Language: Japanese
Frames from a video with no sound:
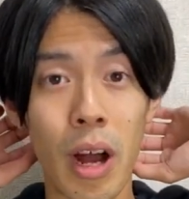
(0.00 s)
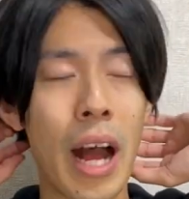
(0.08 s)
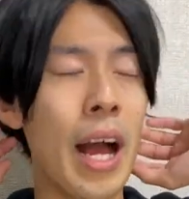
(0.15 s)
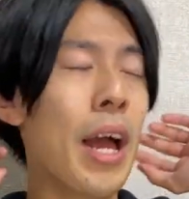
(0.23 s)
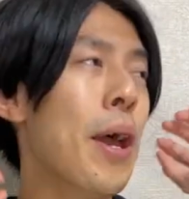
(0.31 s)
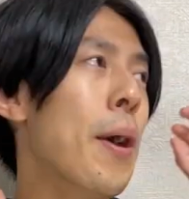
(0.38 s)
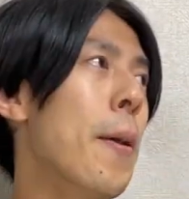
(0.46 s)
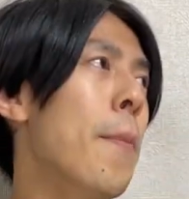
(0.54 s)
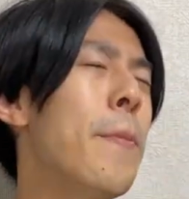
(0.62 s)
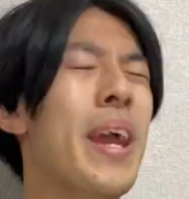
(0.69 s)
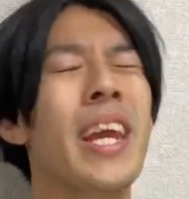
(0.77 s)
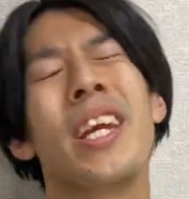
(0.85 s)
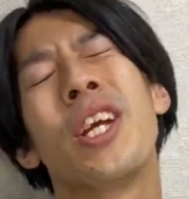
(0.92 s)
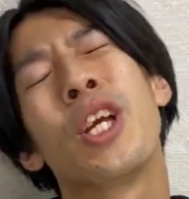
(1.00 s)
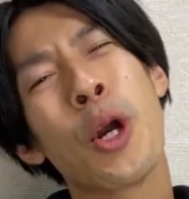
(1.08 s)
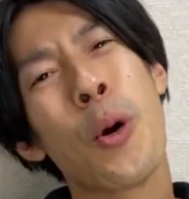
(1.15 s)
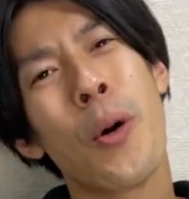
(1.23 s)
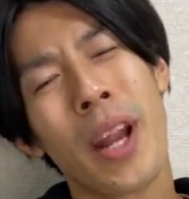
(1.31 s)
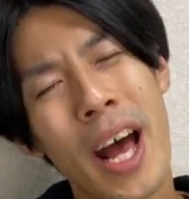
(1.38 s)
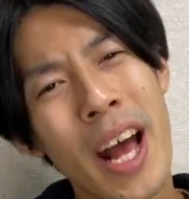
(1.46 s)
あ、勉
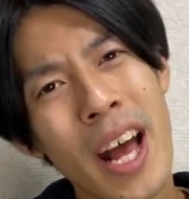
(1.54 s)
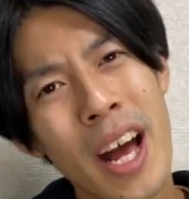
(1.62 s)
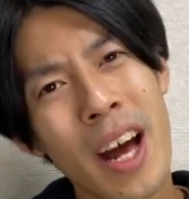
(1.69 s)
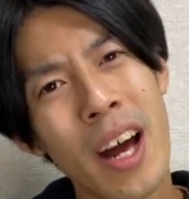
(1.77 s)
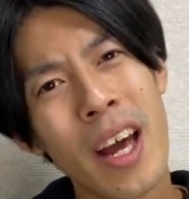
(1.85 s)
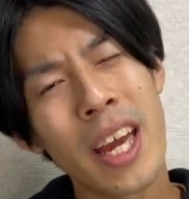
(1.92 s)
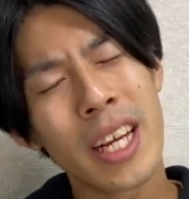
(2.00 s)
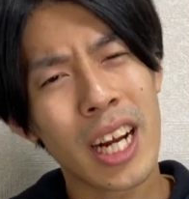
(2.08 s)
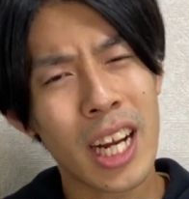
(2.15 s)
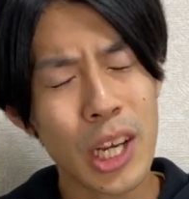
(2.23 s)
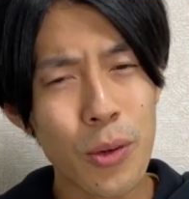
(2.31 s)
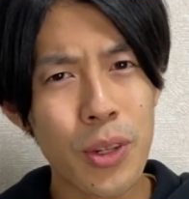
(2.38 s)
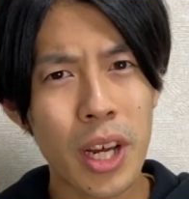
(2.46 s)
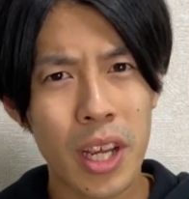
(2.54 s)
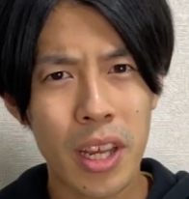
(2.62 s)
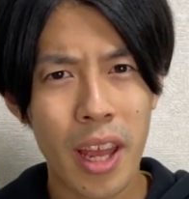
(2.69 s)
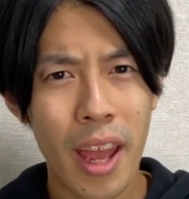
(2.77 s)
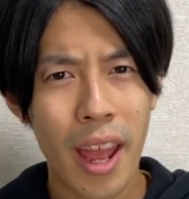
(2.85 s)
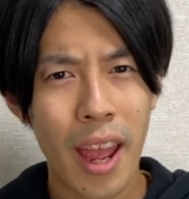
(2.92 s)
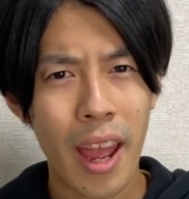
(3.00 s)
強なえ、学科どこだっ
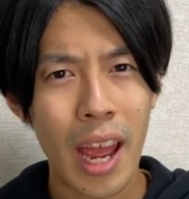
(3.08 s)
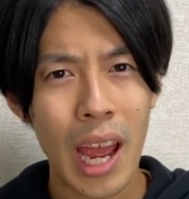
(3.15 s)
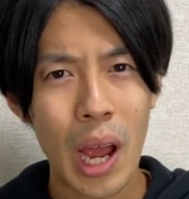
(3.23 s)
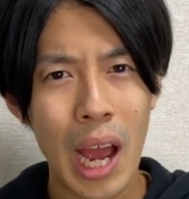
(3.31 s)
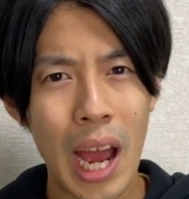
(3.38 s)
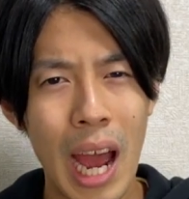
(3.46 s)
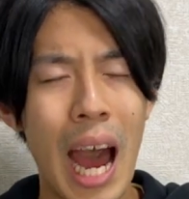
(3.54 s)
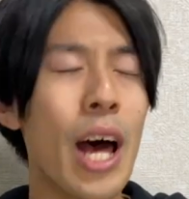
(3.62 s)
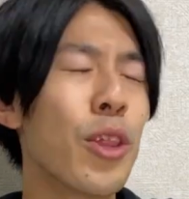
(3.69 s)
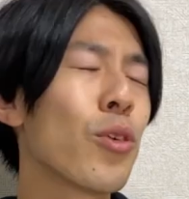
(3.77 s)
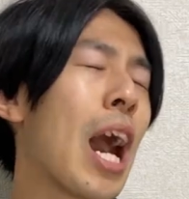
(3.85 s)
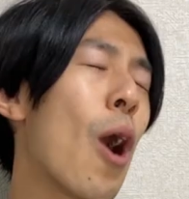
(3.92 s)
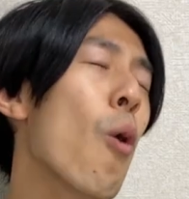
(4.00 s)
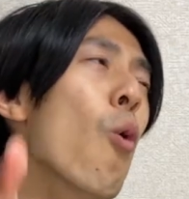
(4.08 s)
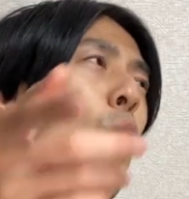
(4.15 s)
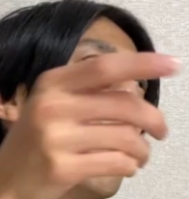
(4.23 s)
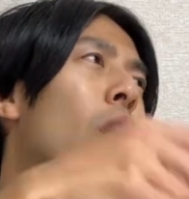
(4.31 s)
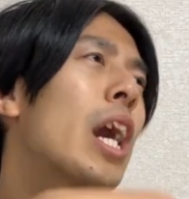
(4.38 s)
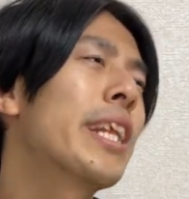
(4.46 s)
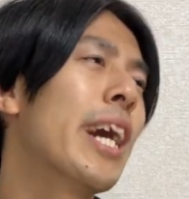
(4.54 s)
けあ、そうか、
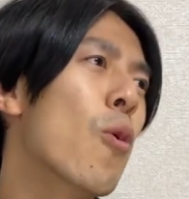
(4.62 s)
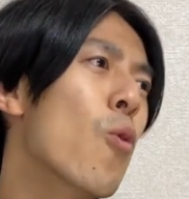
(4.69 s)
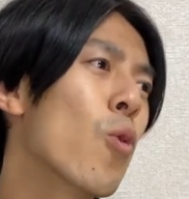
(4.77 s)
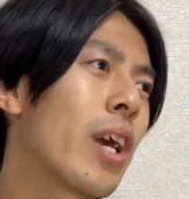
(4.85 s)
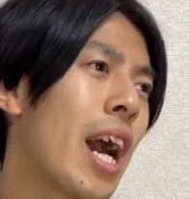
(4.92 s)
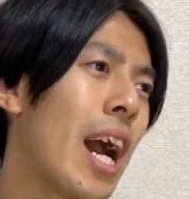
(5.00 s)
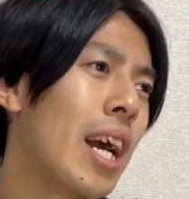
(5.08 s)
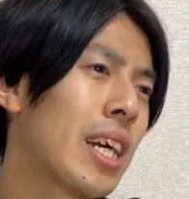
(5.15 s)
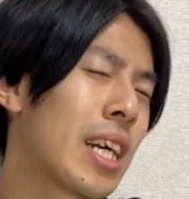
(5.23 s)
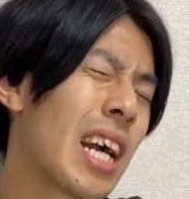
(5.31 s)
大科だ、大科。